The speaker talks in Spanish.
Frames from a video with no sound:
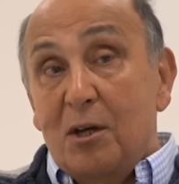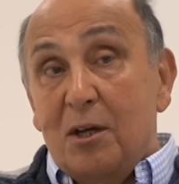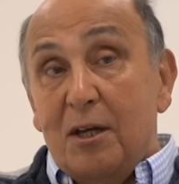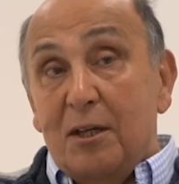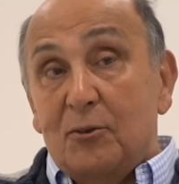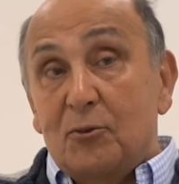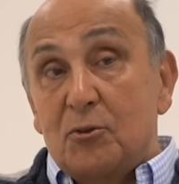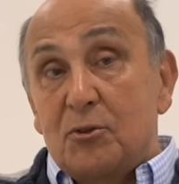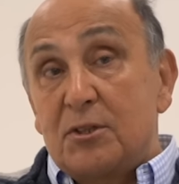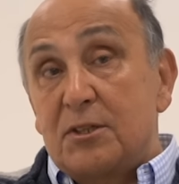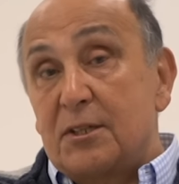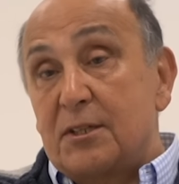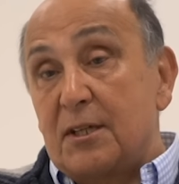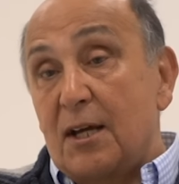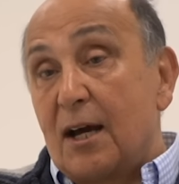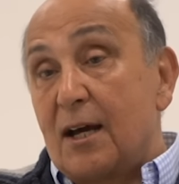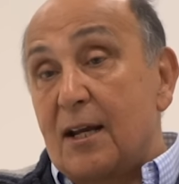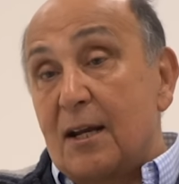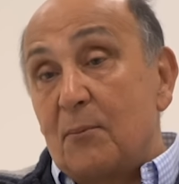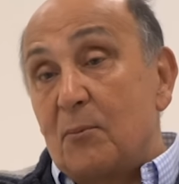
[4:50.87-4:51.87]
Entonces
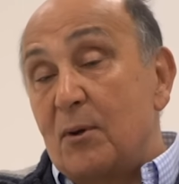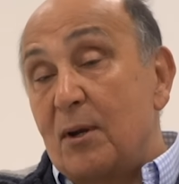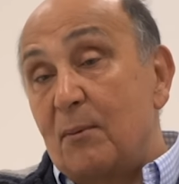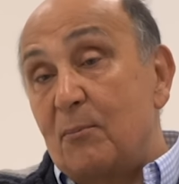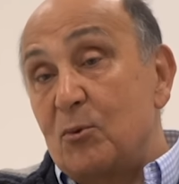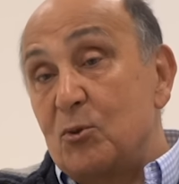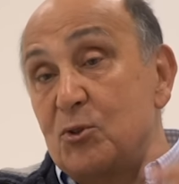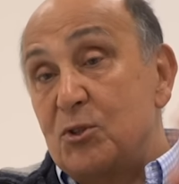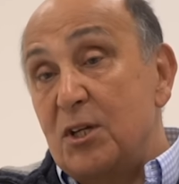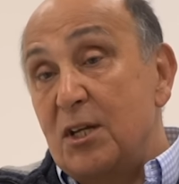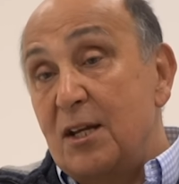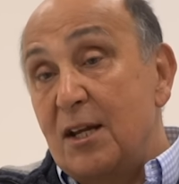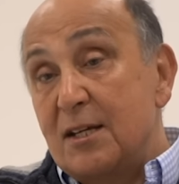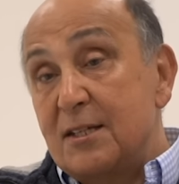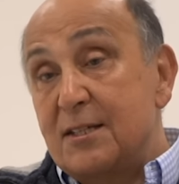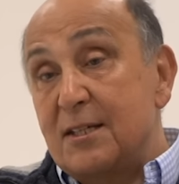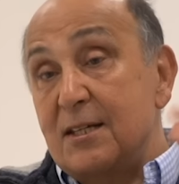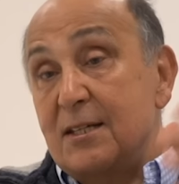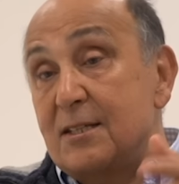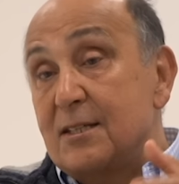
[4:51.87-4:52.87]
agarramos las
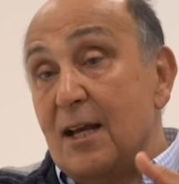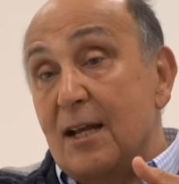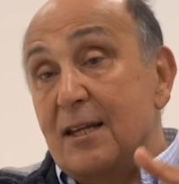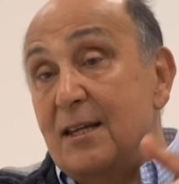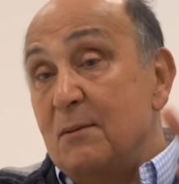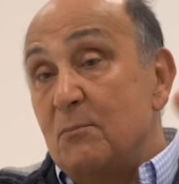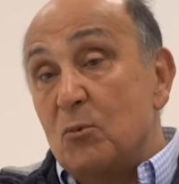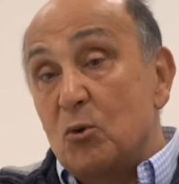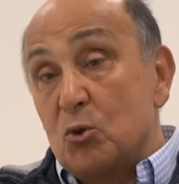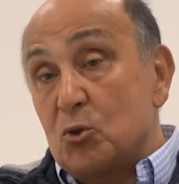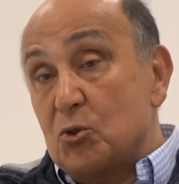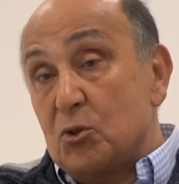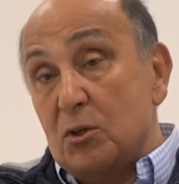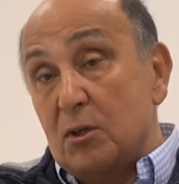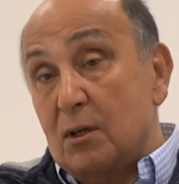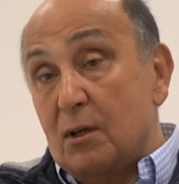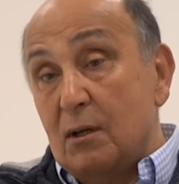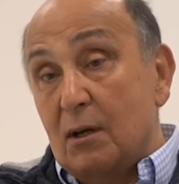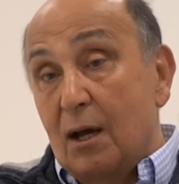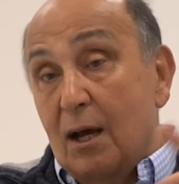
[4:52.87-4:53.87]
mochilas y salimos
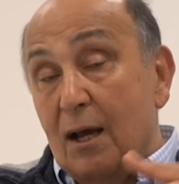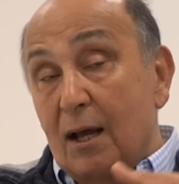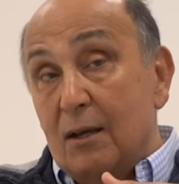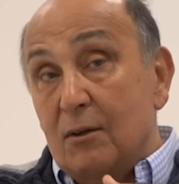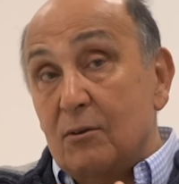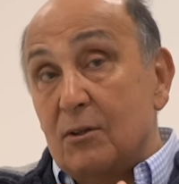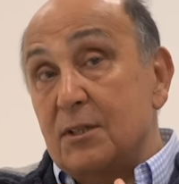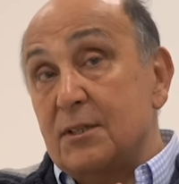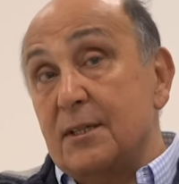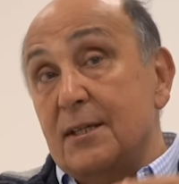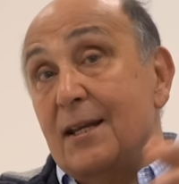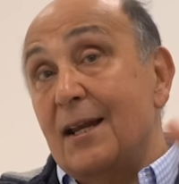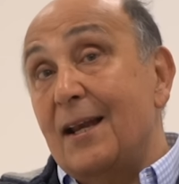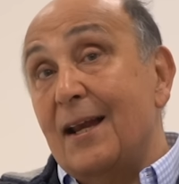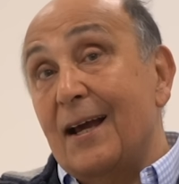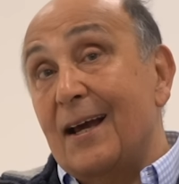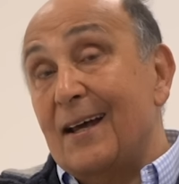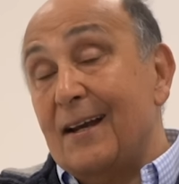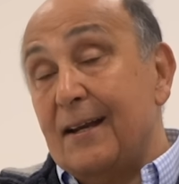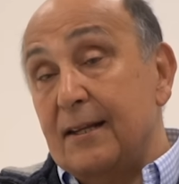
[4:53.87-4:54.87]
a lo que sería
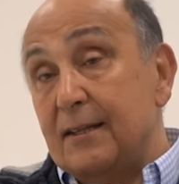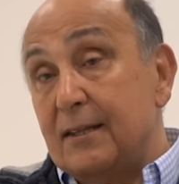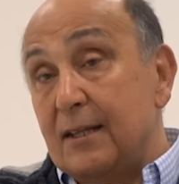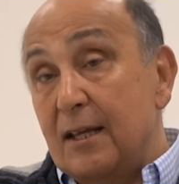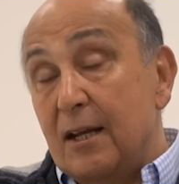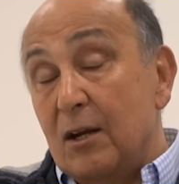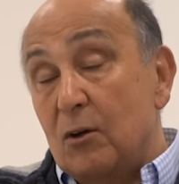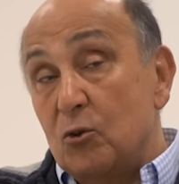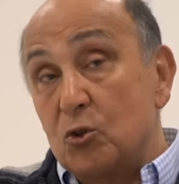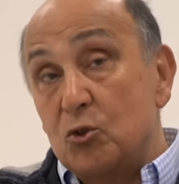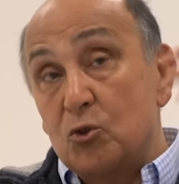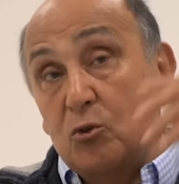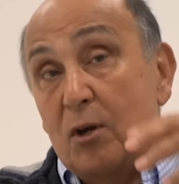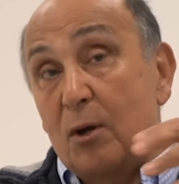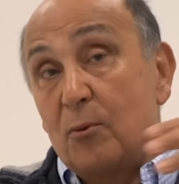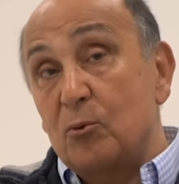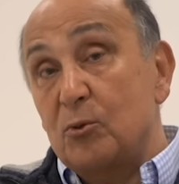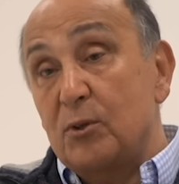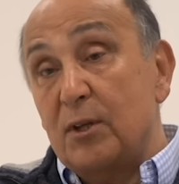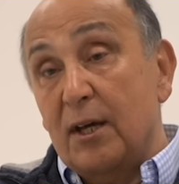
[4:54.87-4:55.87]
la carretera, hoy es una
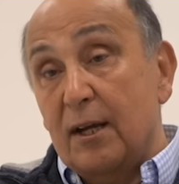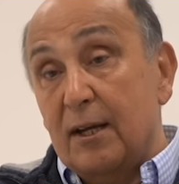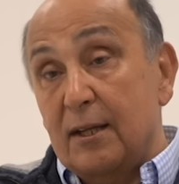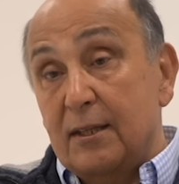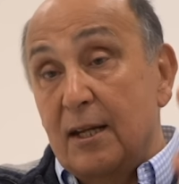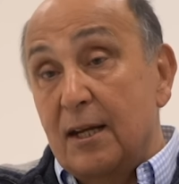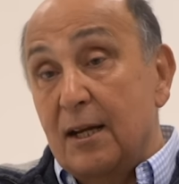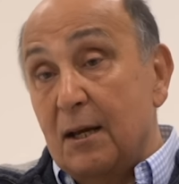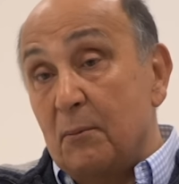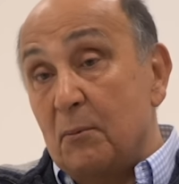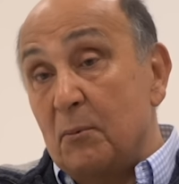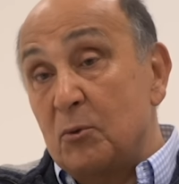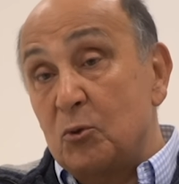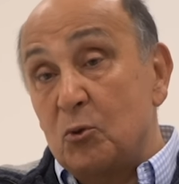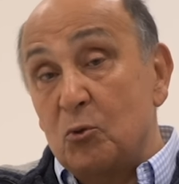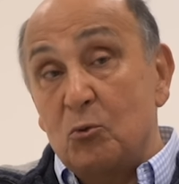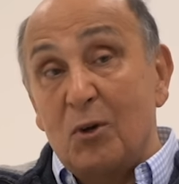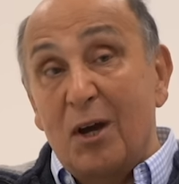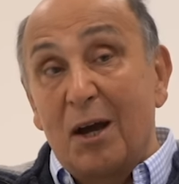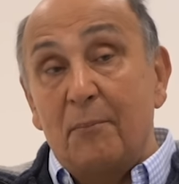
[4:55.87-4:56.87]
bruta carretera, que en momento
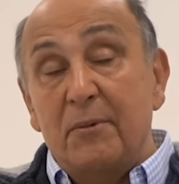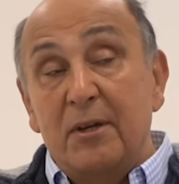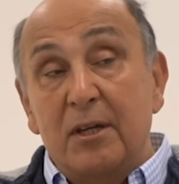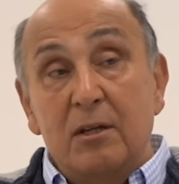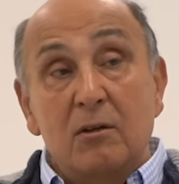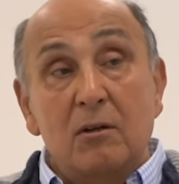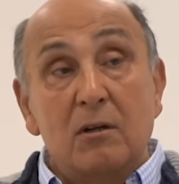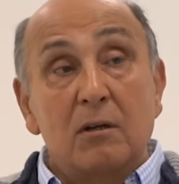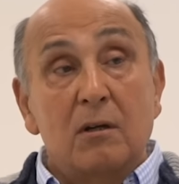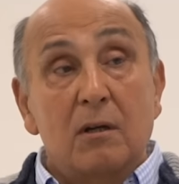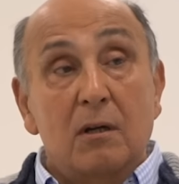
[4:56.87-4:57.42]
era un camino,